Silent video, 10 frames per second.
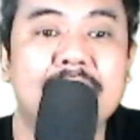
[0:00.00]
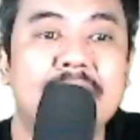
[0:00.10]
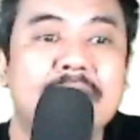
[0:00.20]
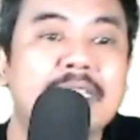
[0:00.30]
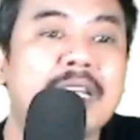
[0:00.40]

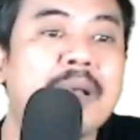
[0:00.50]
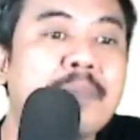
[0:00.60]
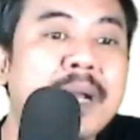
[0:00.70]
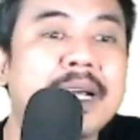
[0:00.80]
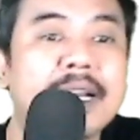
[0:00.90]

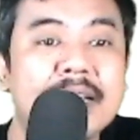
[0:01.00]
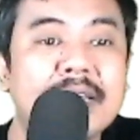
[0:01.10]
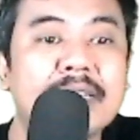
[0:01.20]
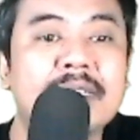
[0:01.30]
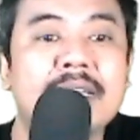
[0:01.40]
sampah
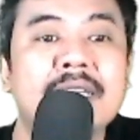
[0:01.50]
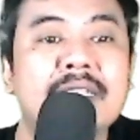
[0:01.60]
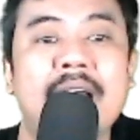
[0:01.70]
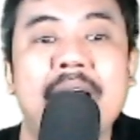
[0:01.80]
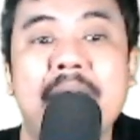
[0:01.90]
kering jenis
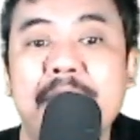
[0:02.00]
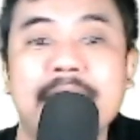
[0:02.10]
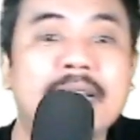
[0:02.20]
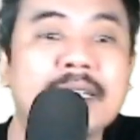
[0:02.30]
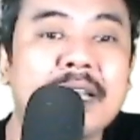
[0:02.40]
apa
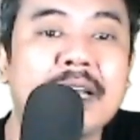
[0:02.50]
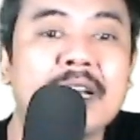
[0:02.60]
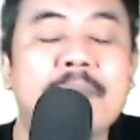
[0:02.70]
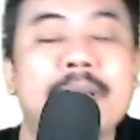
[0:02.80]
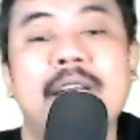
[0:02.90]
saja yang
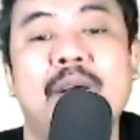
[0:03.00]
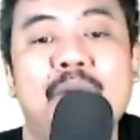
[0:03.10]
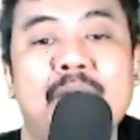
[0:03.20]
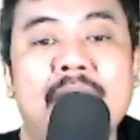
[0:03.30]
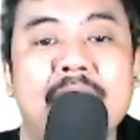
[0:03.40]
dapat didaur
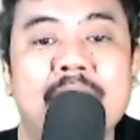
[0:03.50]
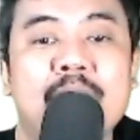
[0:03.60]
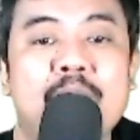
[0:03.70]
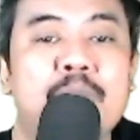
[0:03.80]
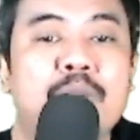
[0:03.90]
ulang.
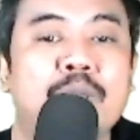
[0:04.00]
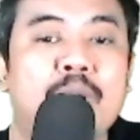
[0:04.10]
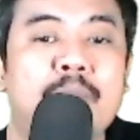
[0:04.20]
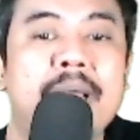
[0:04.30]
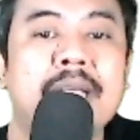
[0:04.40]

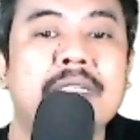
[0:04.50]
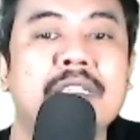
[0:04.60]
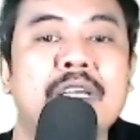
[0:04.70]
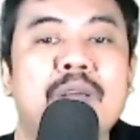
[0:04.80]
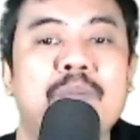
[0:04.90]
Botol
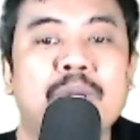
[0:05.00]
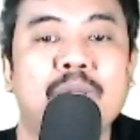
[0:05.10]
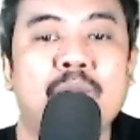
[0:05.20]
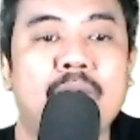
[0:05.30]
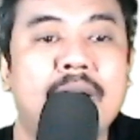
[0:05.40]
plastik,
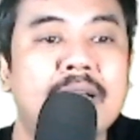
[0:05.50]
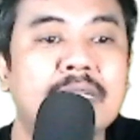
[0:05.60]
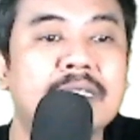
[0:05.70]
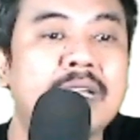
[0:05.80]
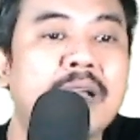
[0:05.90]
botol
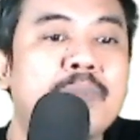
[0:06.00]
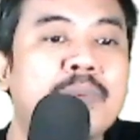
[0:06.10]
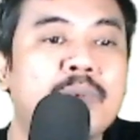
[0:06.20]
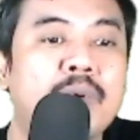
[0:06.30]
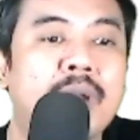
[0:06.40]

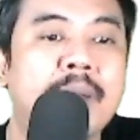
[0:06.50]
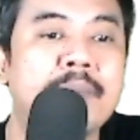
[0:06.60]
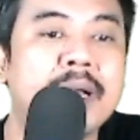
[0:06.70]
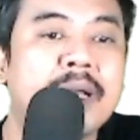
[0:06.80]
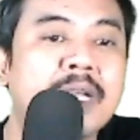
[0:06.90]
kaca, koran
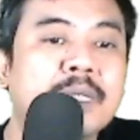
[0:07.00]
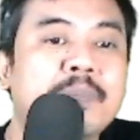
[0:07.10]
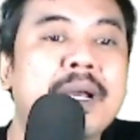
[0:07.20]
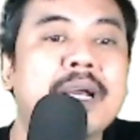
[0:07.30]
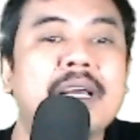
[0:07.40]
bekas,
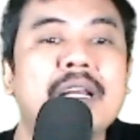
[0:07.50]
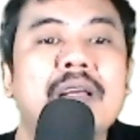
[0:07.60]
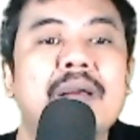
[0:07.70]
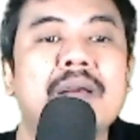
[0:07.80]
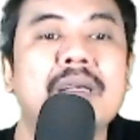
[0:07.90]
bahkan
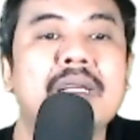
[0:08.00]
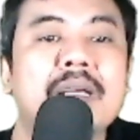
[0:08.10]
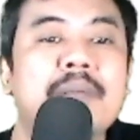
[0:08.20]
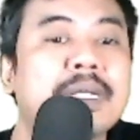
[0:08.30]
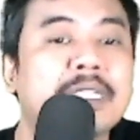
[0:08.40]

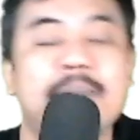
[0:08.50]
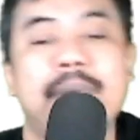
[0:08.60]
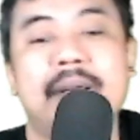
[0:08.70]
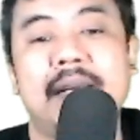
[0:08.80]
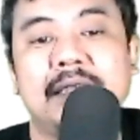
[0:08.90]
kemasan
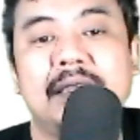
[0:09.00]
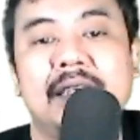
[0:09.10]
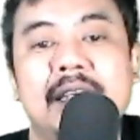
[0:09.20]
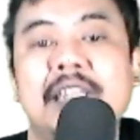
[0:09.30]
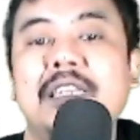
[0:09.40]
bekas.
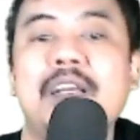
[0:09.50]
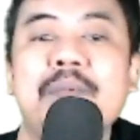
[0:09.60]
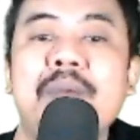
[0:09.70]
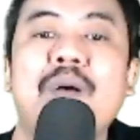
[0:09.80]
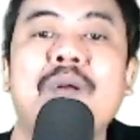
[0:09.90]

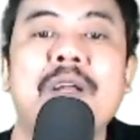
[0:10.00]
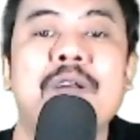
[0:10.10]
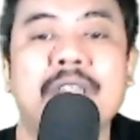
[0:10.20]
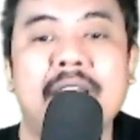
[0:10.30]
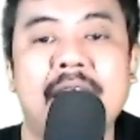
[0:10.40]
Diterima oleh
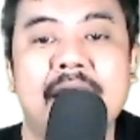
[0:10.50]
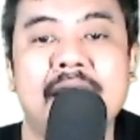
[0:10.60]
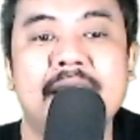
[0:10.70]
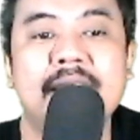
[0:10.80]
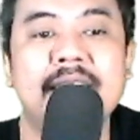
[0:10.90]
dokter Ana.
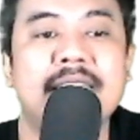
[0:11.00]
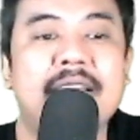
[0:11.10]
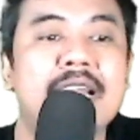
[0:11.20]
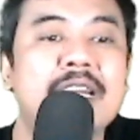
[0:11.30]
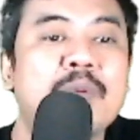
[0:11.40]
Cara
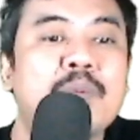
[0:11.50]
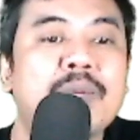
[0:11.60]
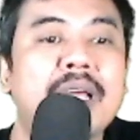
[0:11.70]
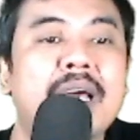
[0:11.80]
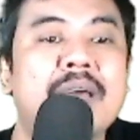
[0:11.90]
ini membuat
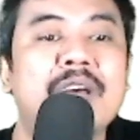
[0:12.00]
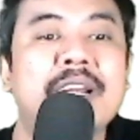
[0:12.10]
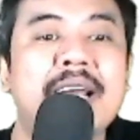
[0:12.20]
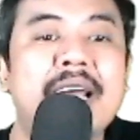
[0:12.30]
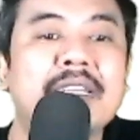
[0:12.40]

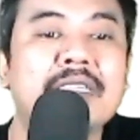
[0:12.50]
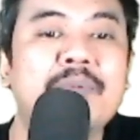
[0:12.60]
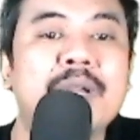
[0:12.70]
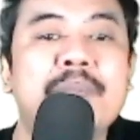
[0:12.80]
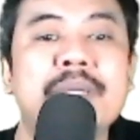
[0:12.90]
warga aktif
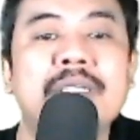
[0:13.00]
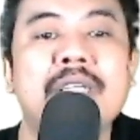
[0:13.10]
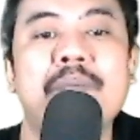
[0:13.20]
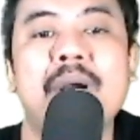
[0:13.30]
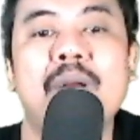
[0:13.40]
dan bijak
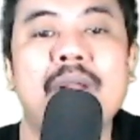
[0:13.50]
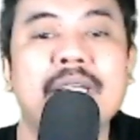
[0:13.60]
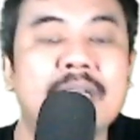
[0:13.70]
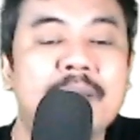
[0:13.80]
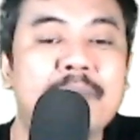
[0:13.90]
mengelola
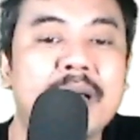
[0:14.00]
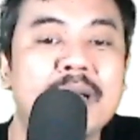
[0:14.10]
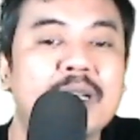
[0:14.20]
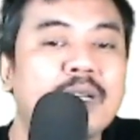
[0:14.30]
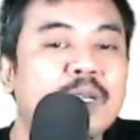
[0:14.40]
sampah.
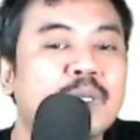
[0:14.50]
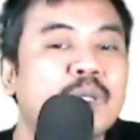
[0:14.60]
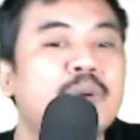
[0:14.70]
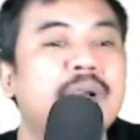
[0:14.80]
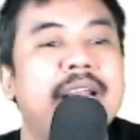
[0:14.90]

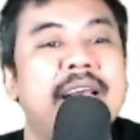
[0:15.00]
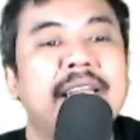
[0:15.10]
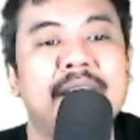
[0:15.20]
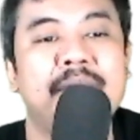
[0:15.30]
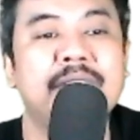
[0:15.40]
Sungguh
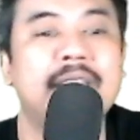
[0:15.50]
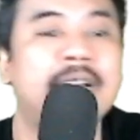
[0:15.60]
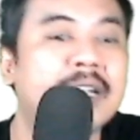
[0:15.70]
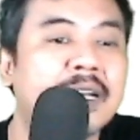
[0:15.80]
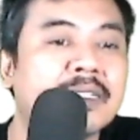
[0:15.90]
kreatif,
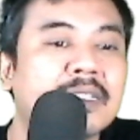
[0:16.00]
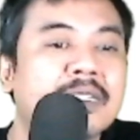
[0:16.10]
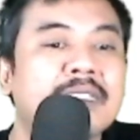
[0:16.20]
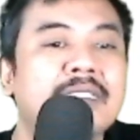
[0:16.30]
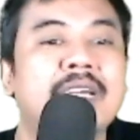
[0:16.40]
cerdas
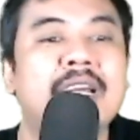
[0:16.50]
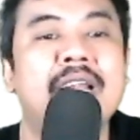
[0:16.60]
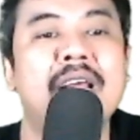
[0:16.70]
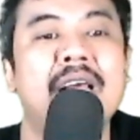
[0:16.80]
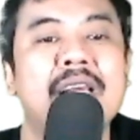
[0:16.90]

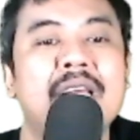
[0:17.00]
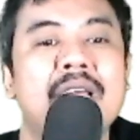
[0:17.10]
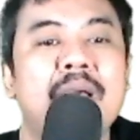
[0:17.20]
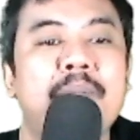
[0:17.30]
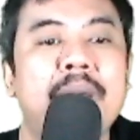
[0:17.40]
cara
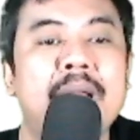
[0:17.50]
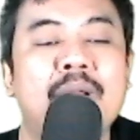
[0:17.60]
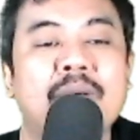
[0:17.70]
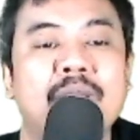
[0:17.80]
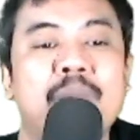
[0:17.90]
Pak
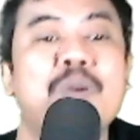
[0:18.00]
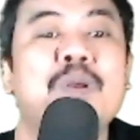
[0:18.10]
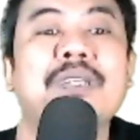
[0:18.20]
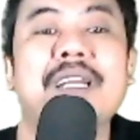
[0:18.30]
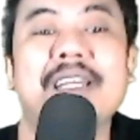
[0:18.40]
Dokter Bu
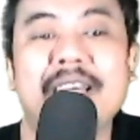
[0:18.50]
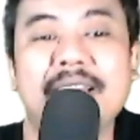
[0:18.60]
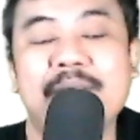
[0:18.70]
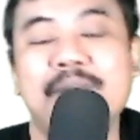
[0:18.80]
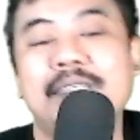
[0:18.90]
Dokter ya
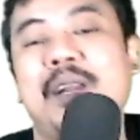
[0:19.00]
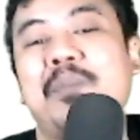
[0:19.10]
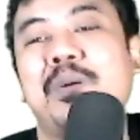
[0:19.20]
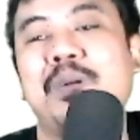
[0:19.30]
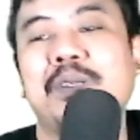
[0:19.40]
cara
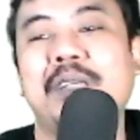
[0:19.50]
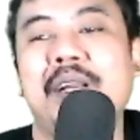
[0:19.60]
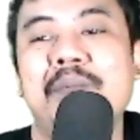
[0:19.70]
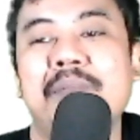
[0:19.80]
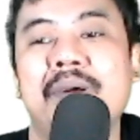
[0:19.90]
Bu Dokter
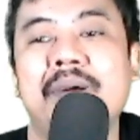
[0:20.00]
me